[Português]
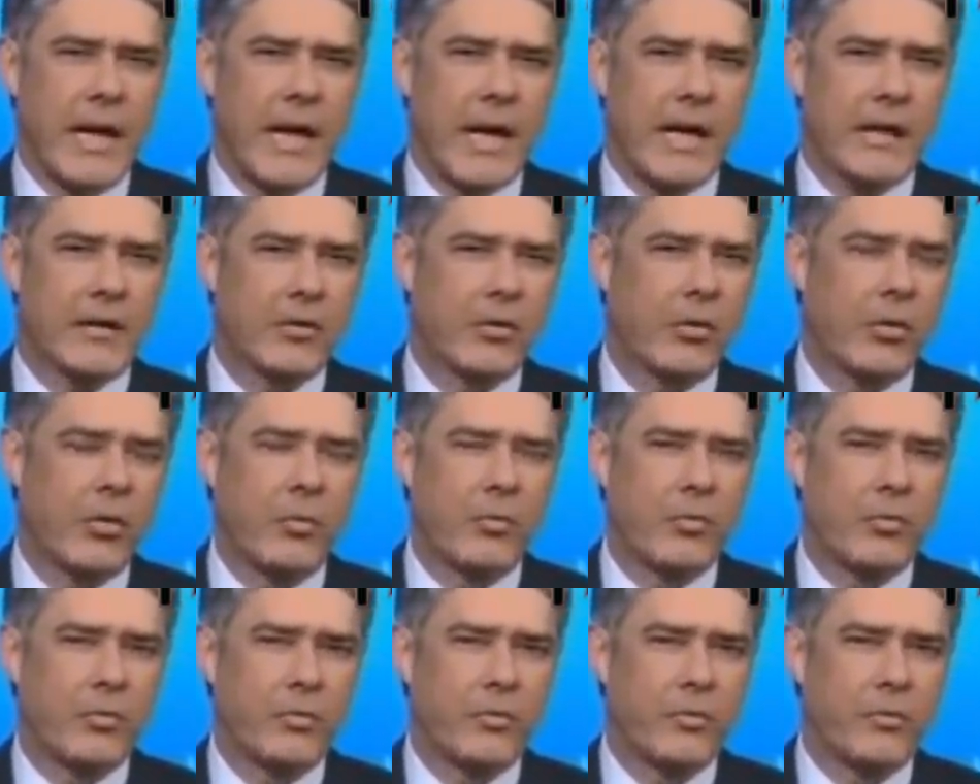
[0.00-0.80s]
a
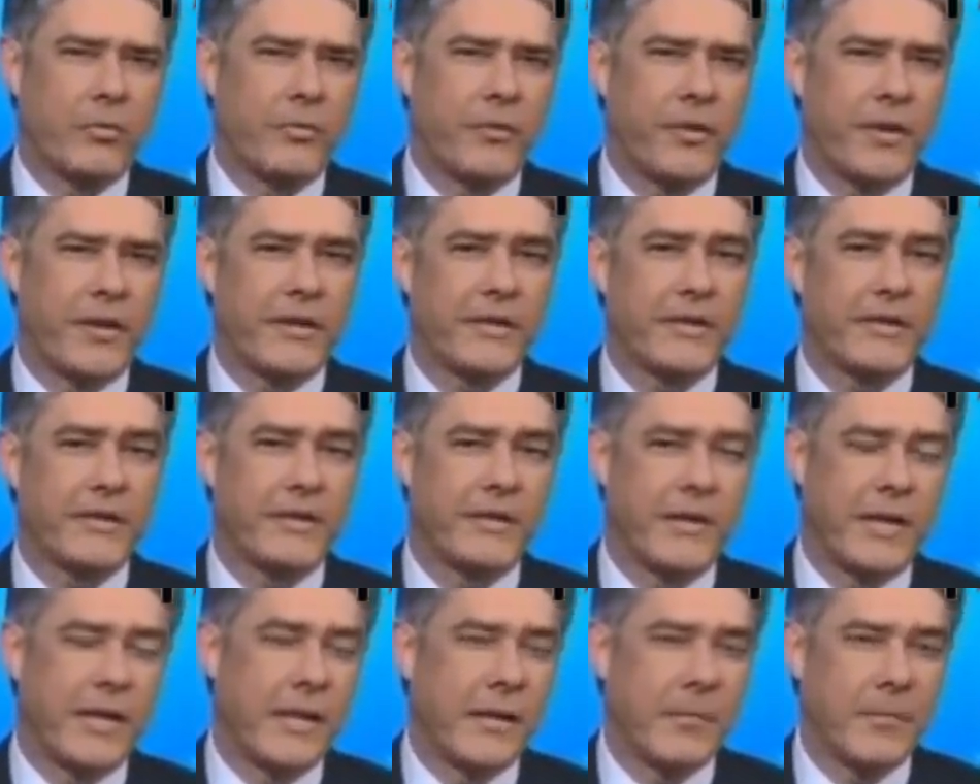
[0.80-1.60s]
Globo fez
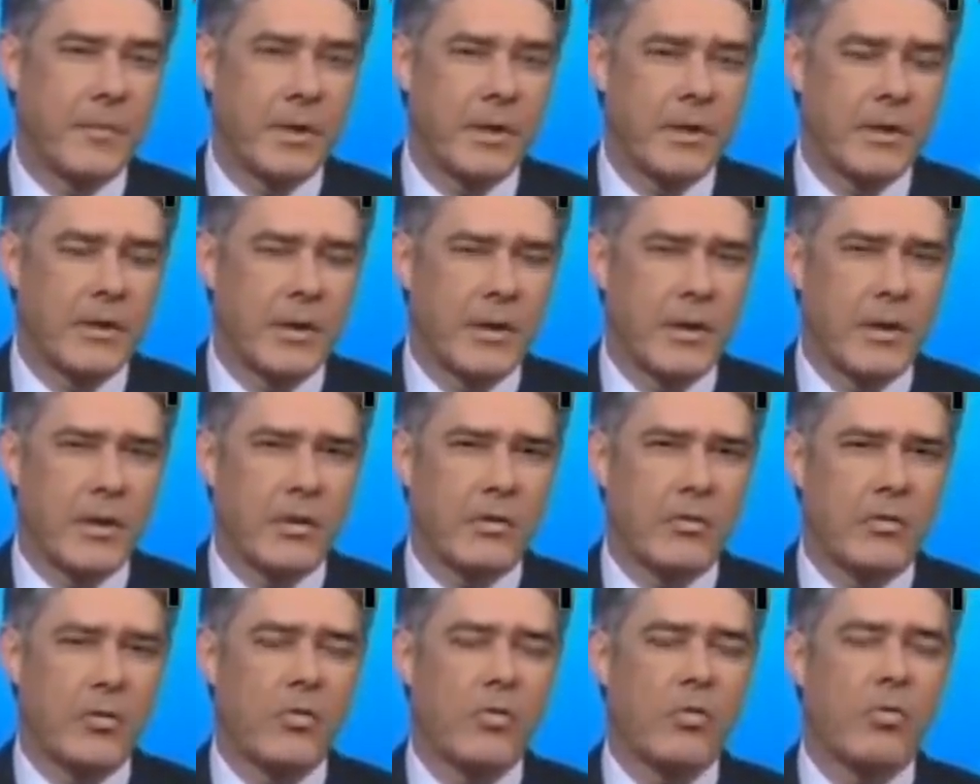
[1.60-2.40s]
drama
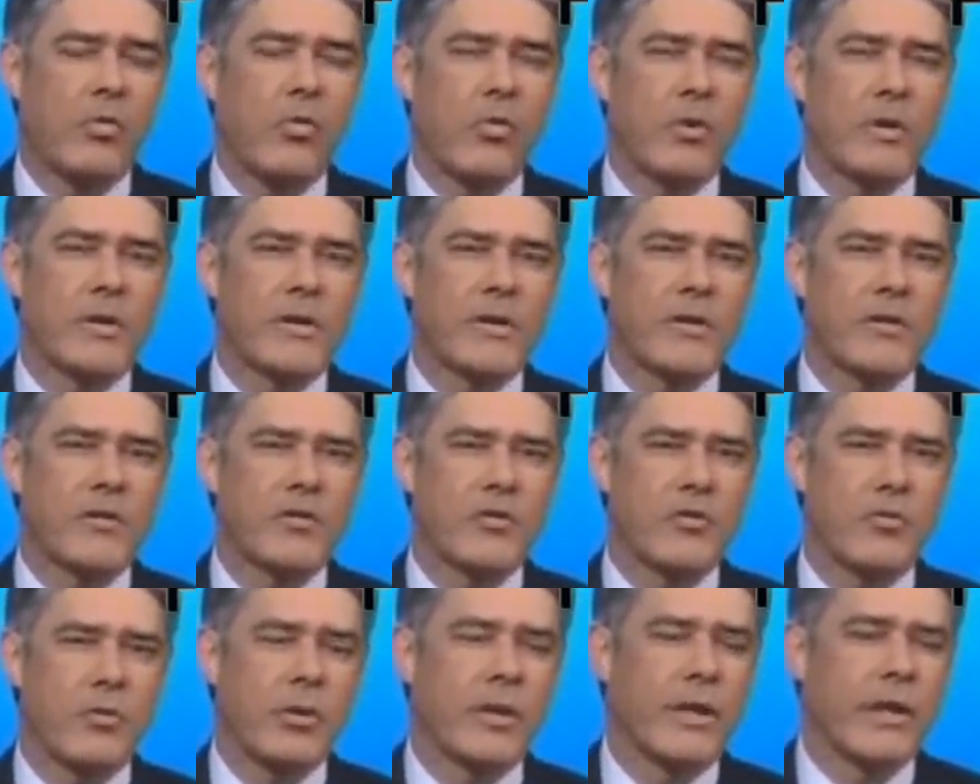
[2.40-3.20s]
com coisas